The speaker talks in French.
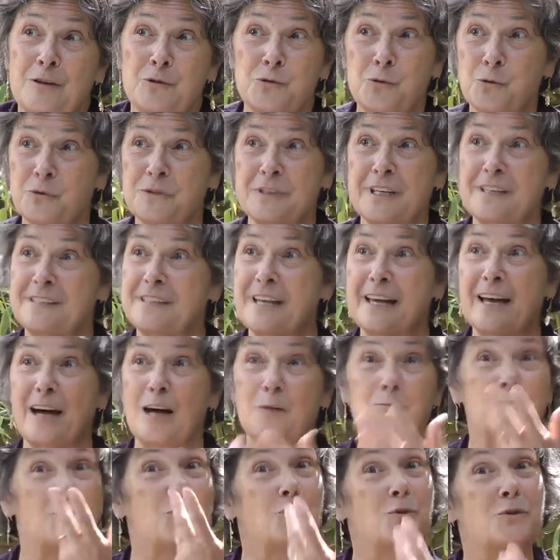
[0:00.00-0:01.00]
sous ses airs
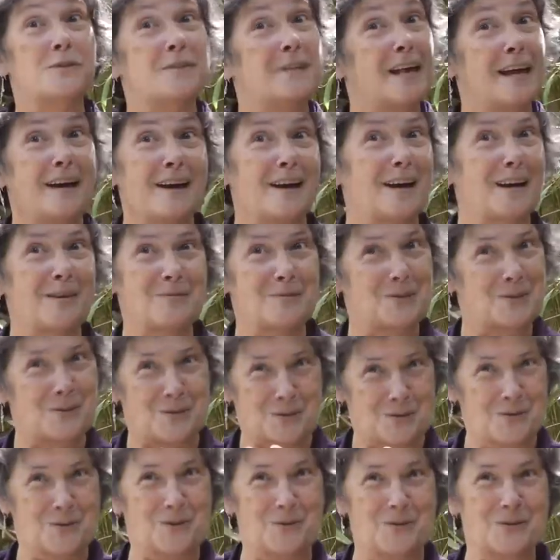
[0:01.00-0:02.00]
un peu austères, hein,
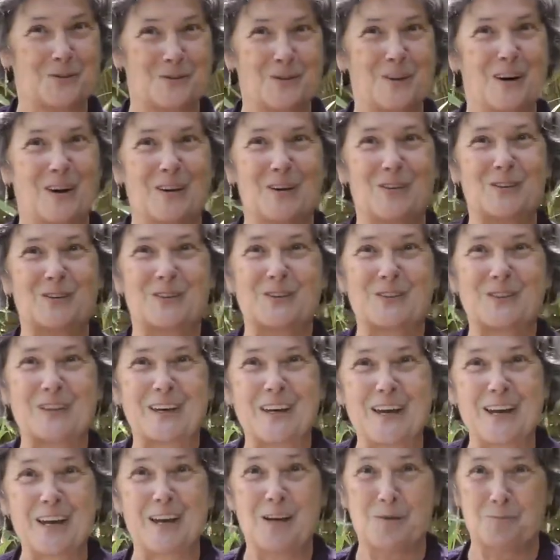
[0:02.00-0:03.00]
puisque tu, l'as
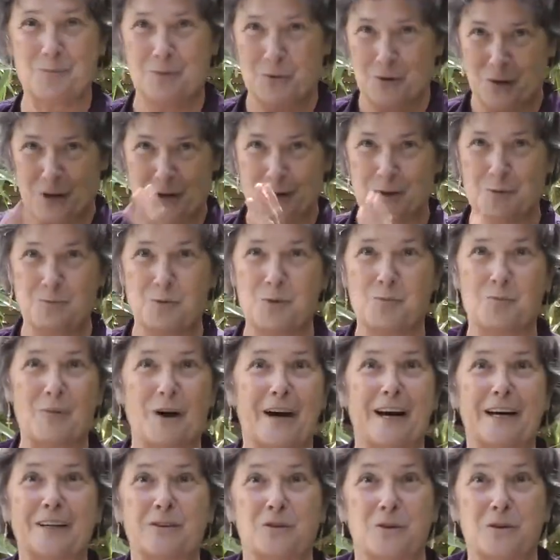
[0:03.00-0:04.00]
rencontré, il peut,
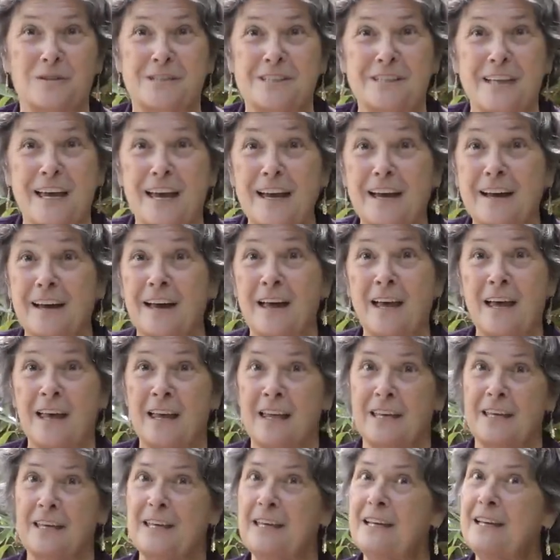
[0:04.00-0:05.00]
paraître austère,
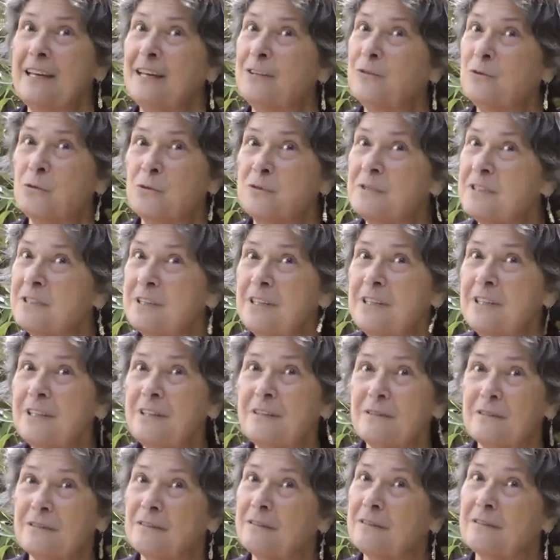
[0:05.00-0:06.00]
il est
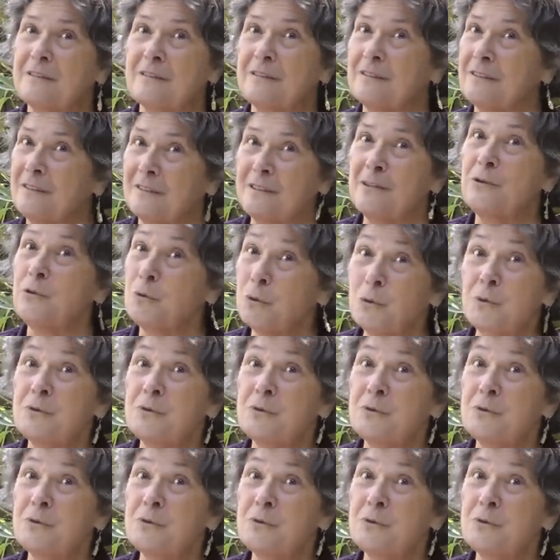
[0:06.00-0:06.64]
aussi, euh, lui